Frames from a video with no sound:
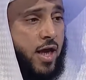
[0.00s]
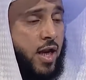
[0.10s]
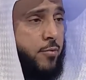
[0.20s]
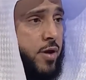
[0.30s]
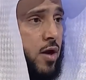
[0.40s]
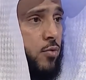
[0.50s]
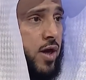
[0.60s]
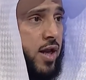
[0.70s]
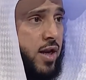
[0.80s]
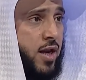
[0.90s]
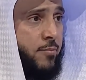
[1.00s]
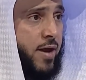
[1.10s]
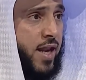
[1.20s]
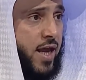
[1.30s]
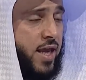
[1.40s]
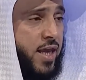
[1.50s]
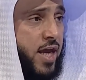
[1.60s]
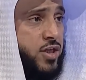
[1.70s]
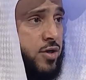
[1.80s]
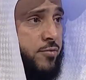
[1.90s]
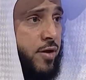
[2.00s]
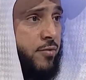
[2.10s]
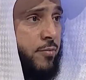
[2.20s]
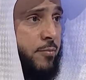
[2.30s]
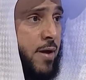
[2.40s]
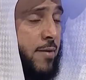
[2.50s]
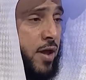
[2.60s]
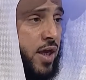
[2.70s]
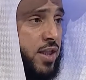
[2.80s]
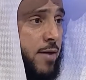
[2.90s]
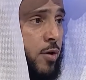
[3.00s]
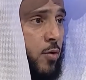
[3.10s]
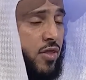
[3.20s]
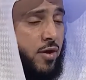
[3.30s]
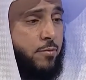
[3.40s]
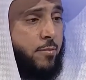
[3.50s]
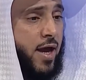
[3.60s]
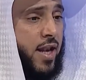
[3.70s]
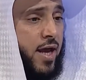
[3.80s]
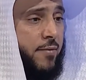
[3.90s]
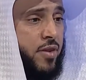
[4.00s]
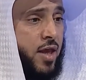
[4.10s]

أنهم يرون أن المال يجب من باب خطاب الوضع بمعنى